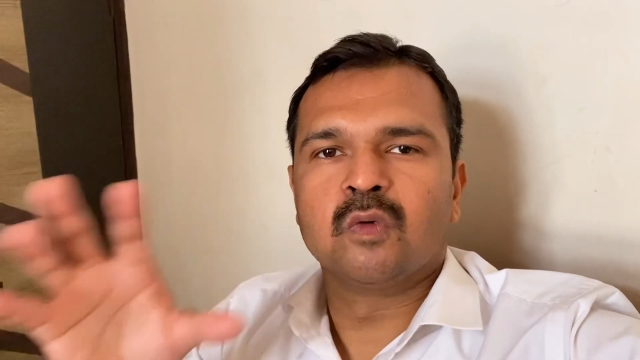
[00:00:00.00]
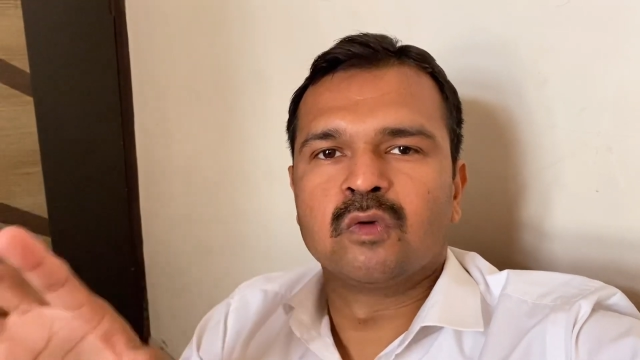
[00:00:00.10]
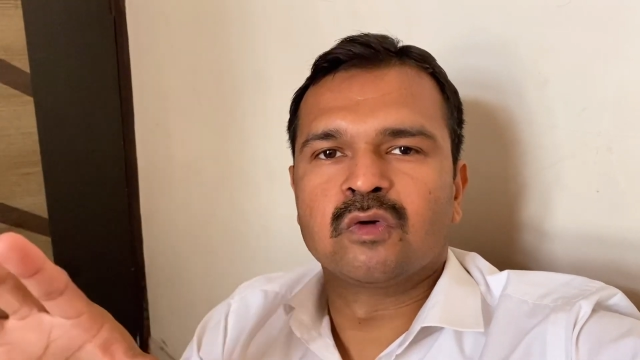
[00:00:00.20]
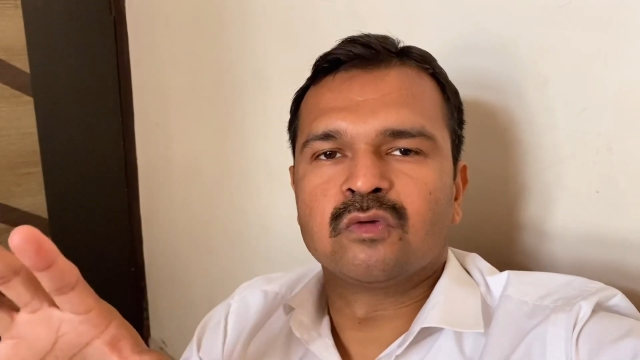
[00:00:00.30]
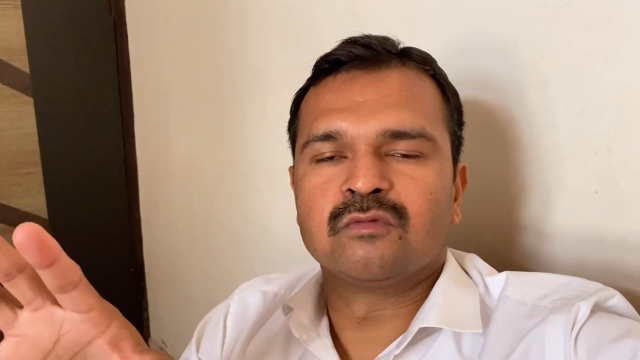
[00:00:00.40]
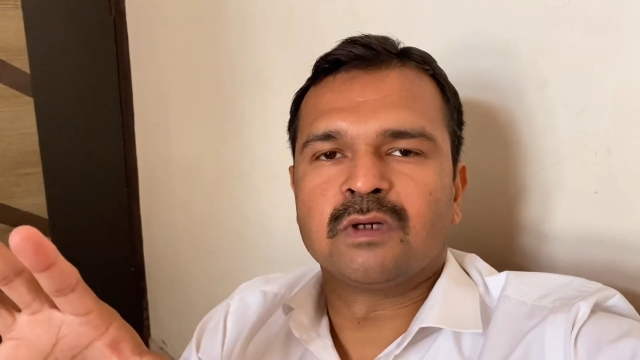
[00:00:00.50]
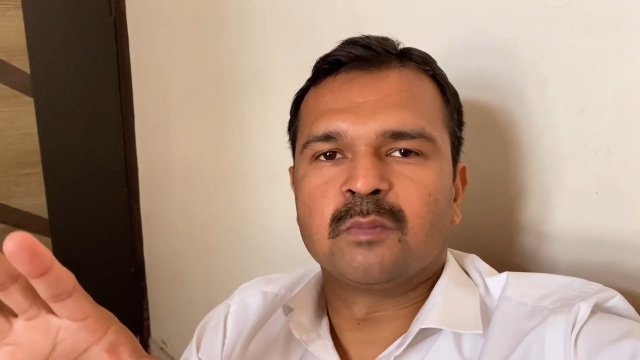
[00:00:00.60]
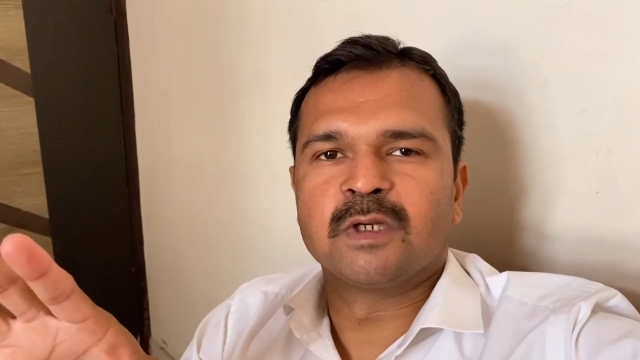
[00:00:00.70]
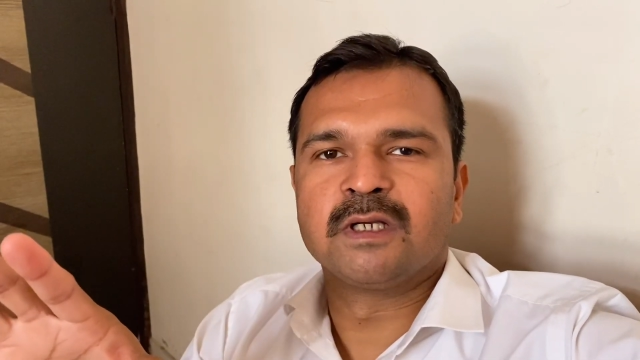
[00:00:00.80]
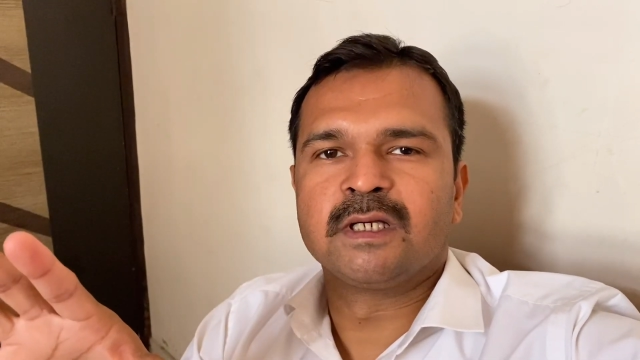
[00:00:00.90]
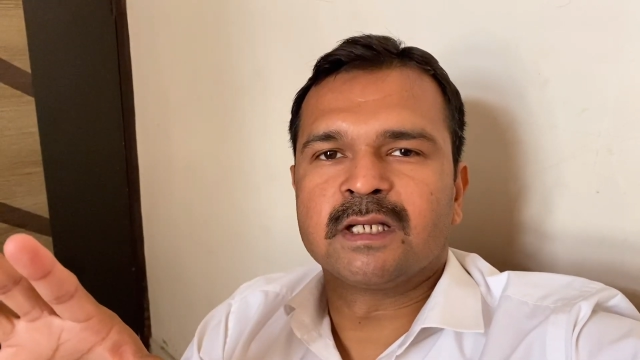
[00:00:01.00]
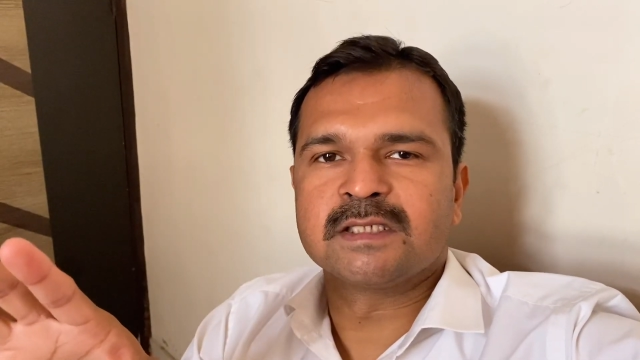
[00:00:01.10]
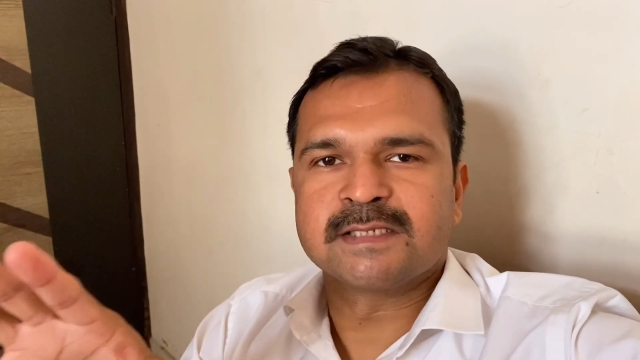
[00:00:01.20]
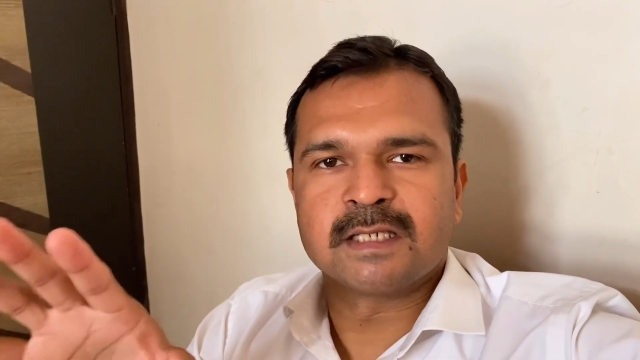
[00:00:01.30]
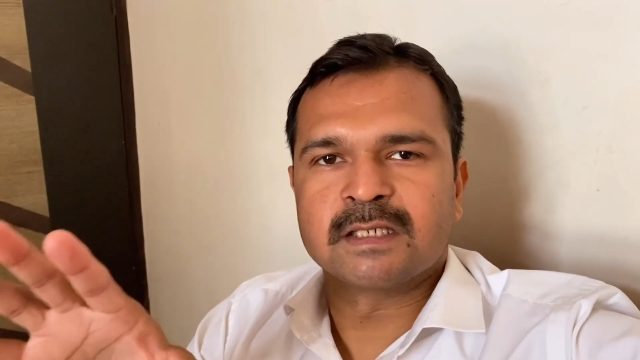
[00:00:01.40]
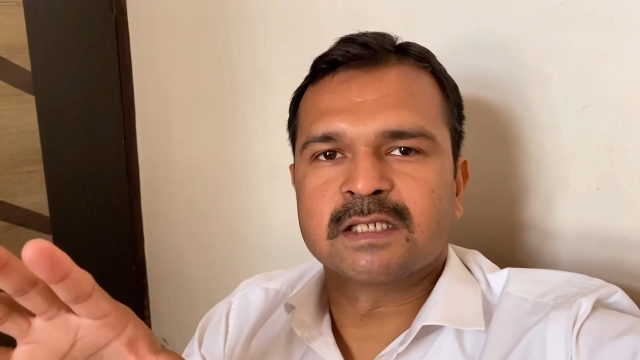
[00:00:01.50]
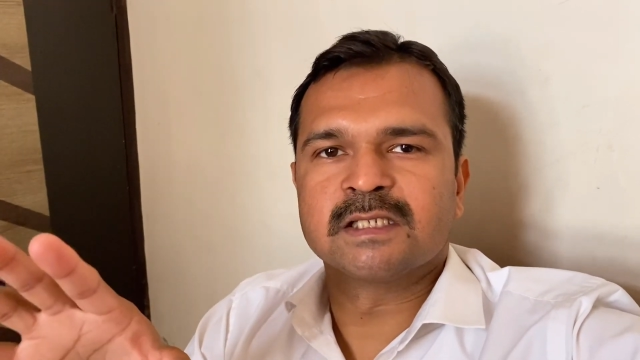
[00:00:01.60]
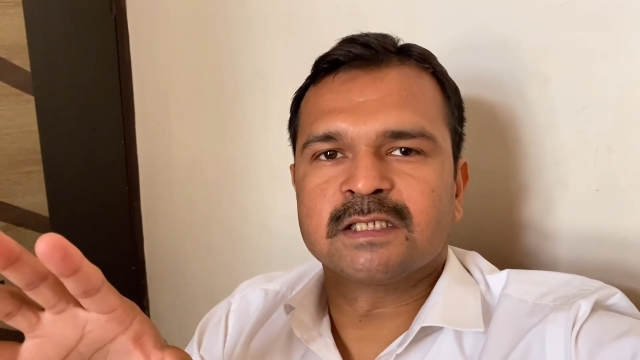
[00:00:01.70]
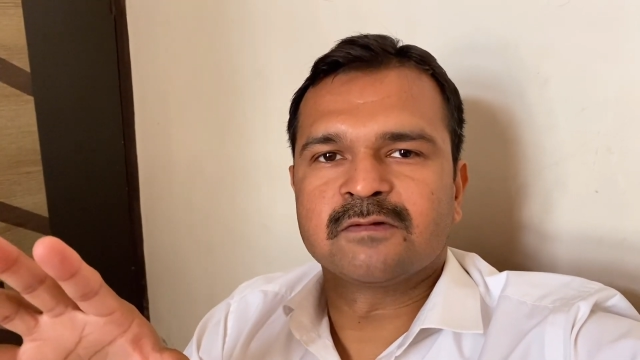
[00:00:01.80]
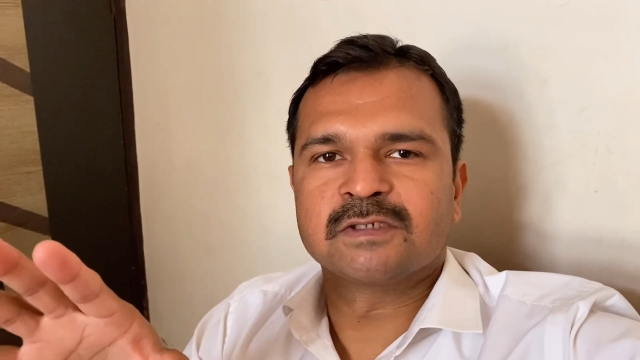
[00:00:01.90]
उनको अपनी डिटेल सेंड कर
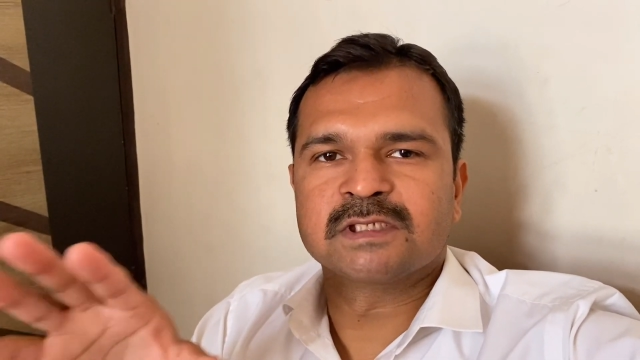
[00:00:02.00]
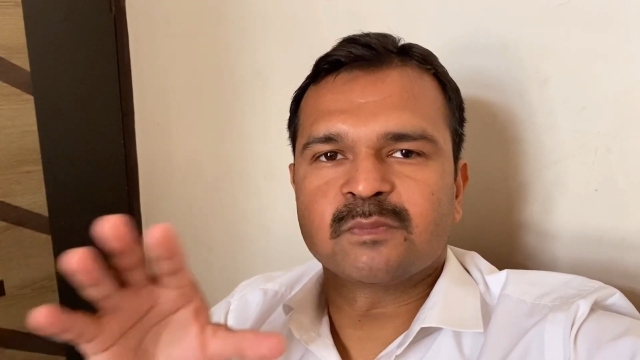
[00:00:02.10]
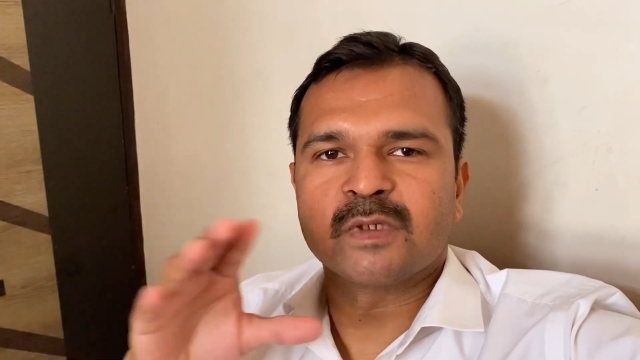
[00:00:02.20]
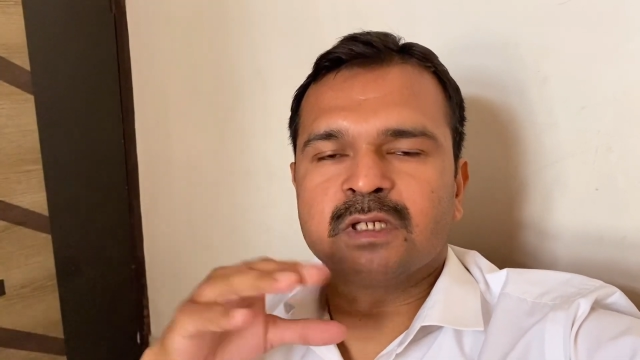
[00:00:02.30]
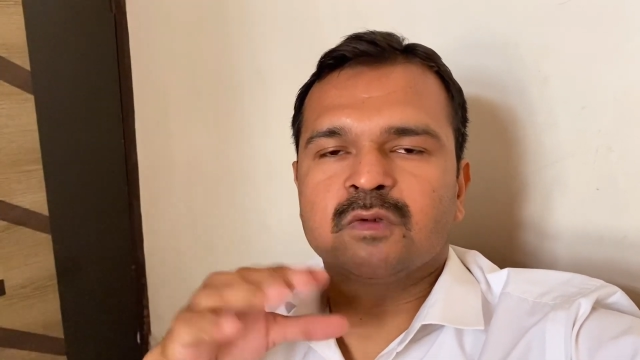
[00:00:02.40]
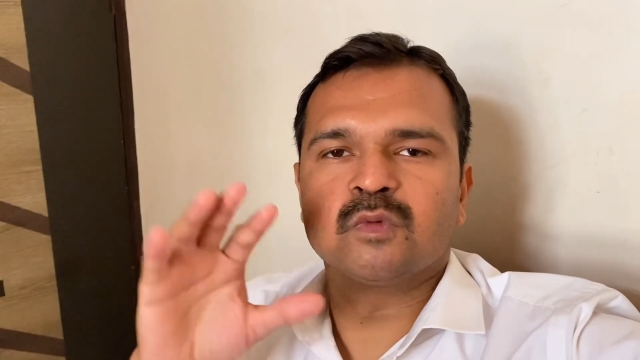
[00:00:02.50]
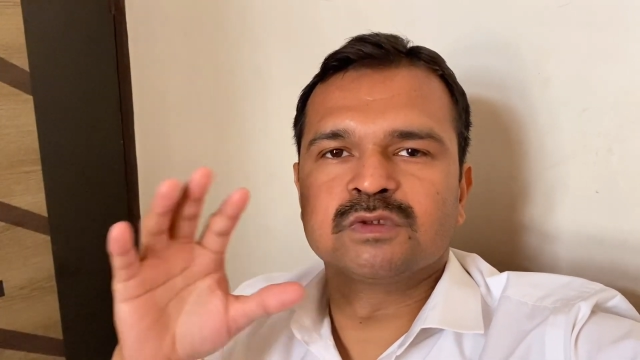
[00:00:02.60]
देते हैं व्हाट्सएप पे